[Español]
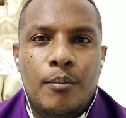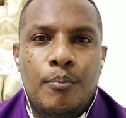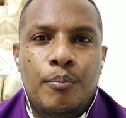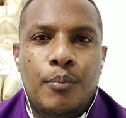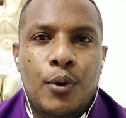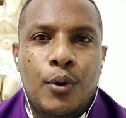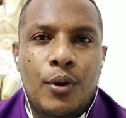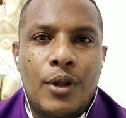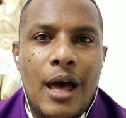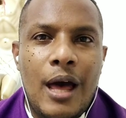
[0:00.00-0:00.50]

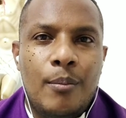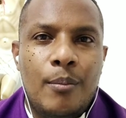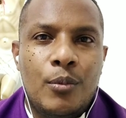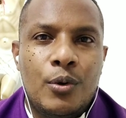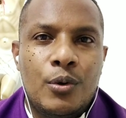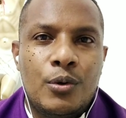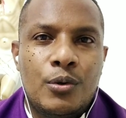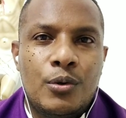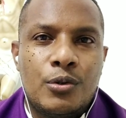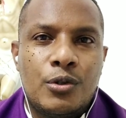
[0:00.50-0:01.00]

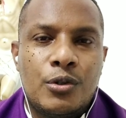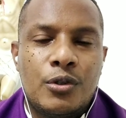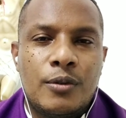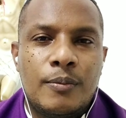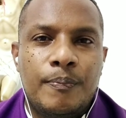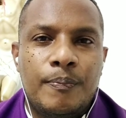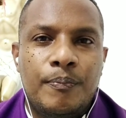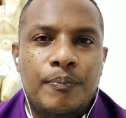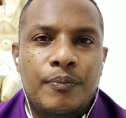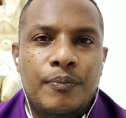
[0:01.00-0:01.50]

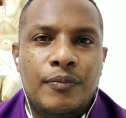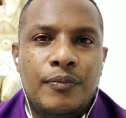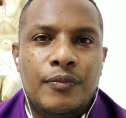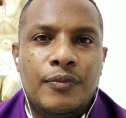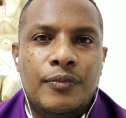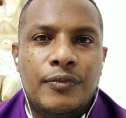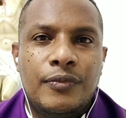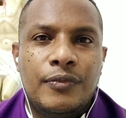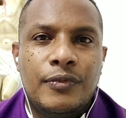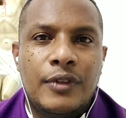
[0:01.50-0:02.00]
podamos
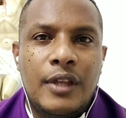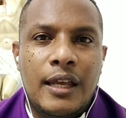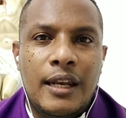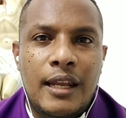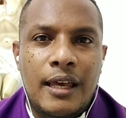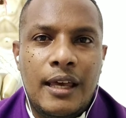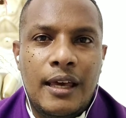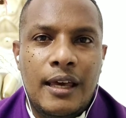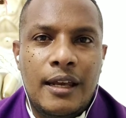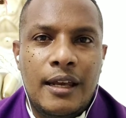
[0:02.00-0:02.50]

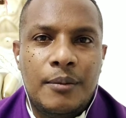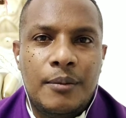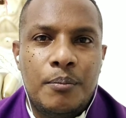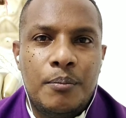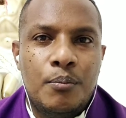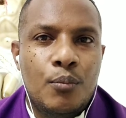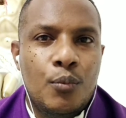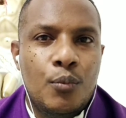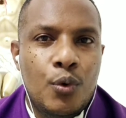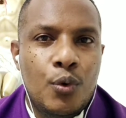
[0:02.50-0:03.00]
tener
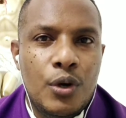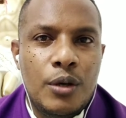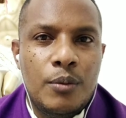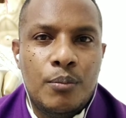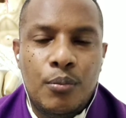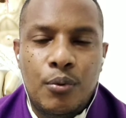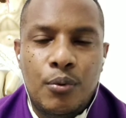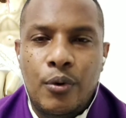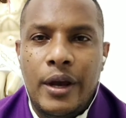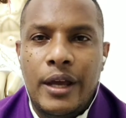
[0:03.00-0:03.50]
muy
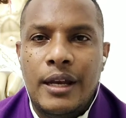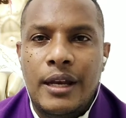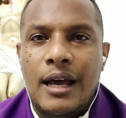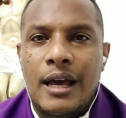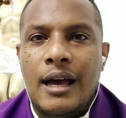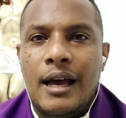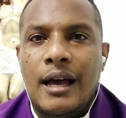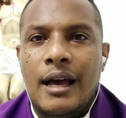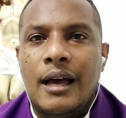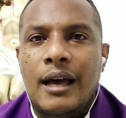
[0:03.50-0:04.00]

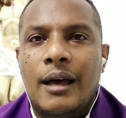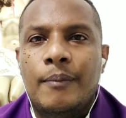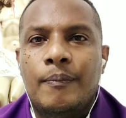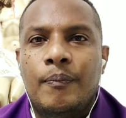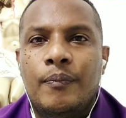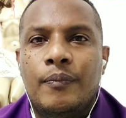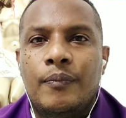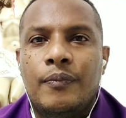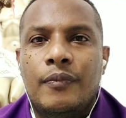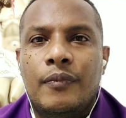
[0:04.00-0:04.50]
buena
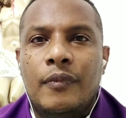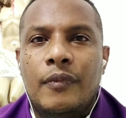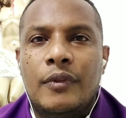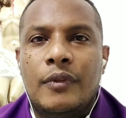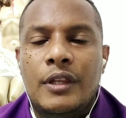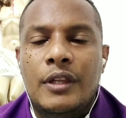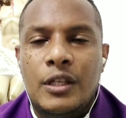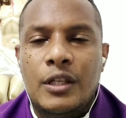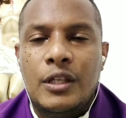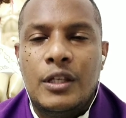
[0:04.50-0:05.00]

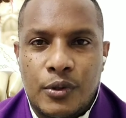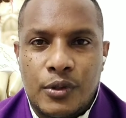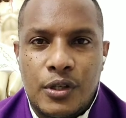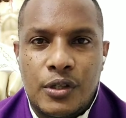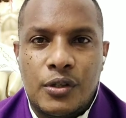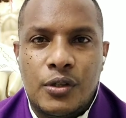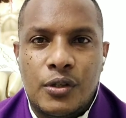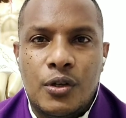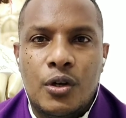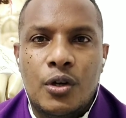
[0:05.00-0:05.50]

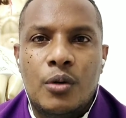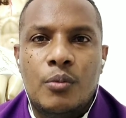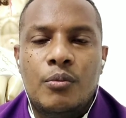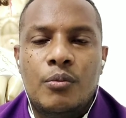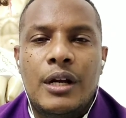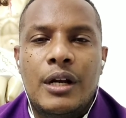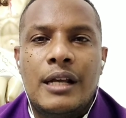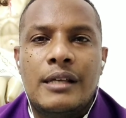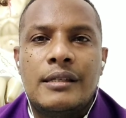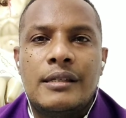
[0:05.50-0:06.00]
disposición,
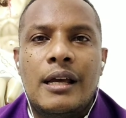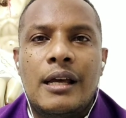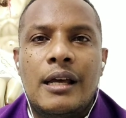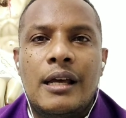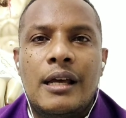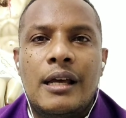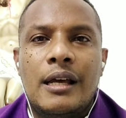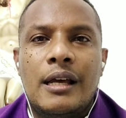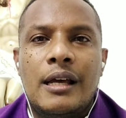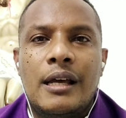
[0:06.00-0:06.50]
buenas
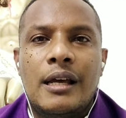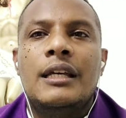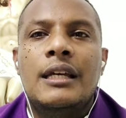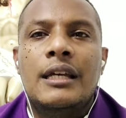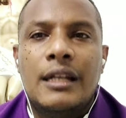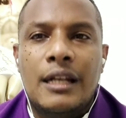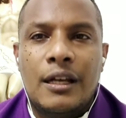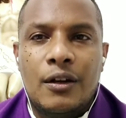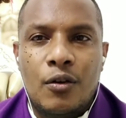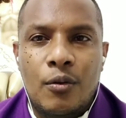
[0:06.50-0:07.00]
y
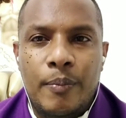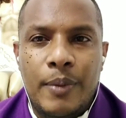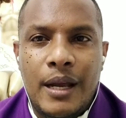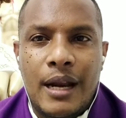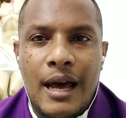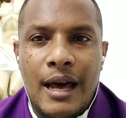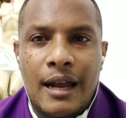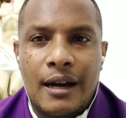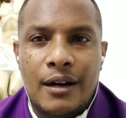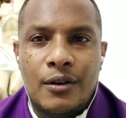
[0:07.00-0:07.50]

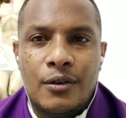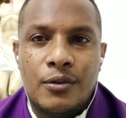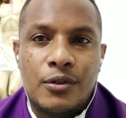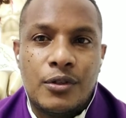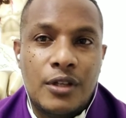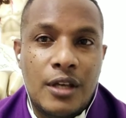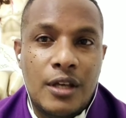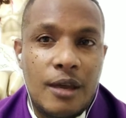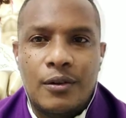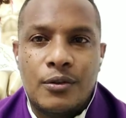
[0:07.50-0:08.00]
recuperarnos
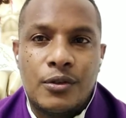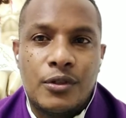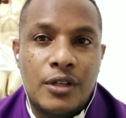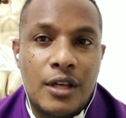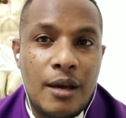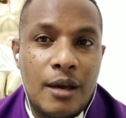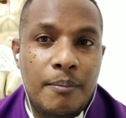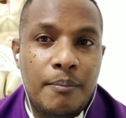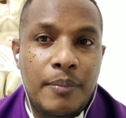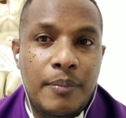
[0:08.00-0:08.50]
siempre,
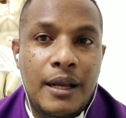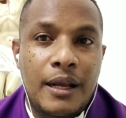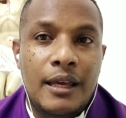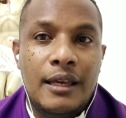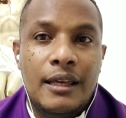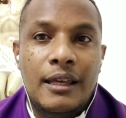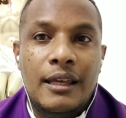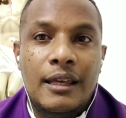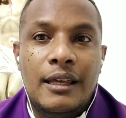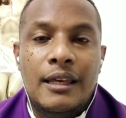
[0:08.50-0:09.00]

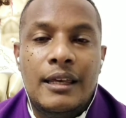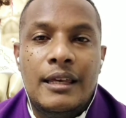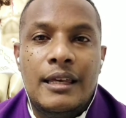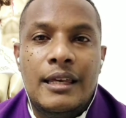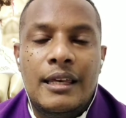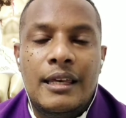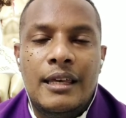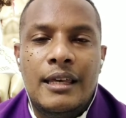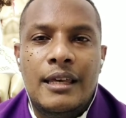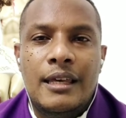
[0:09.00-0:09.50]
siempre
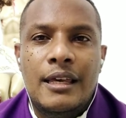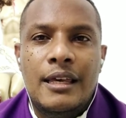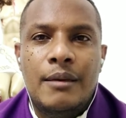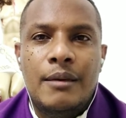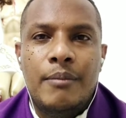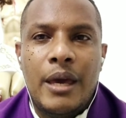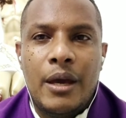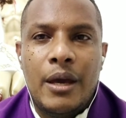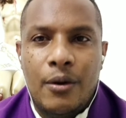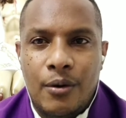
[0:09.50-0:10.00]

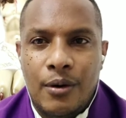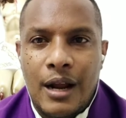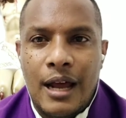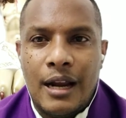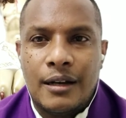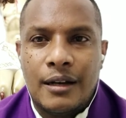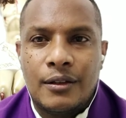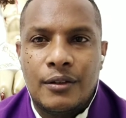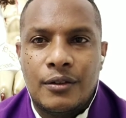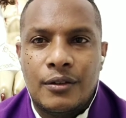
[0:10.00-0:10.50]
y
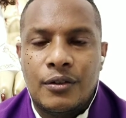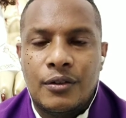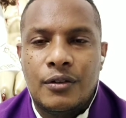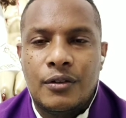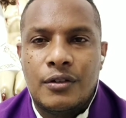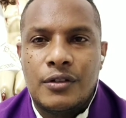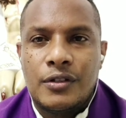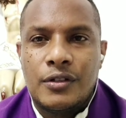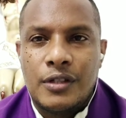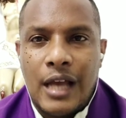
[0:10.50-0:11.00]
mejorar
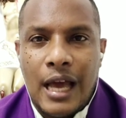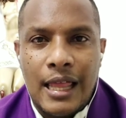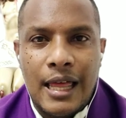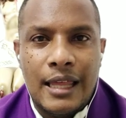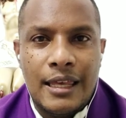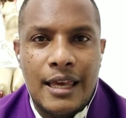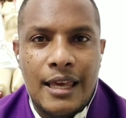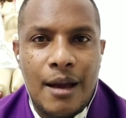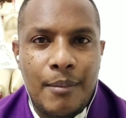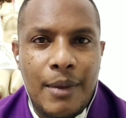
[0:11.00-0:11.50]

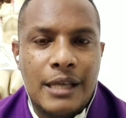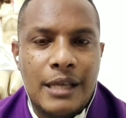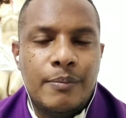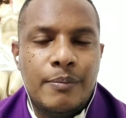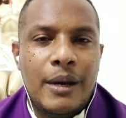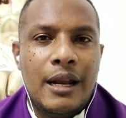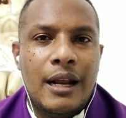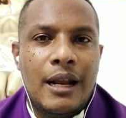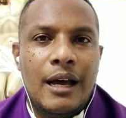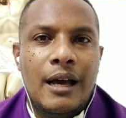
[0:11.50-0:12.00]
cada día
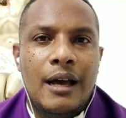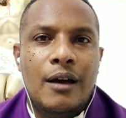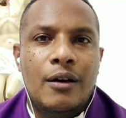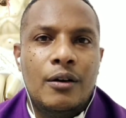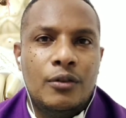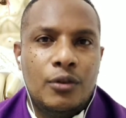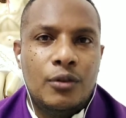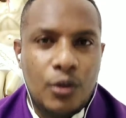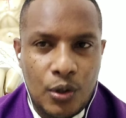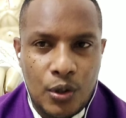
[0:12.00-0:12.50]
más
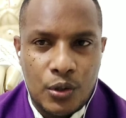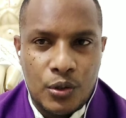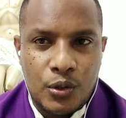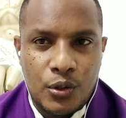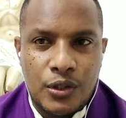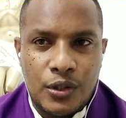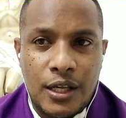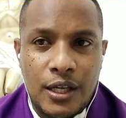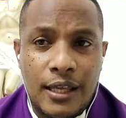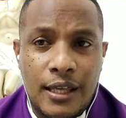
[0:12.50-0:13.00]
para
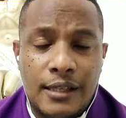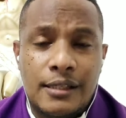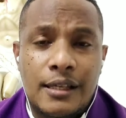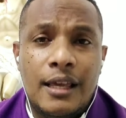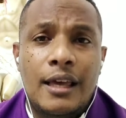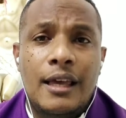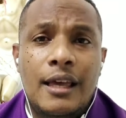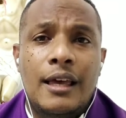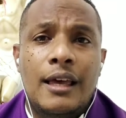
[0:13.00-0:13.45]
todos ustedes.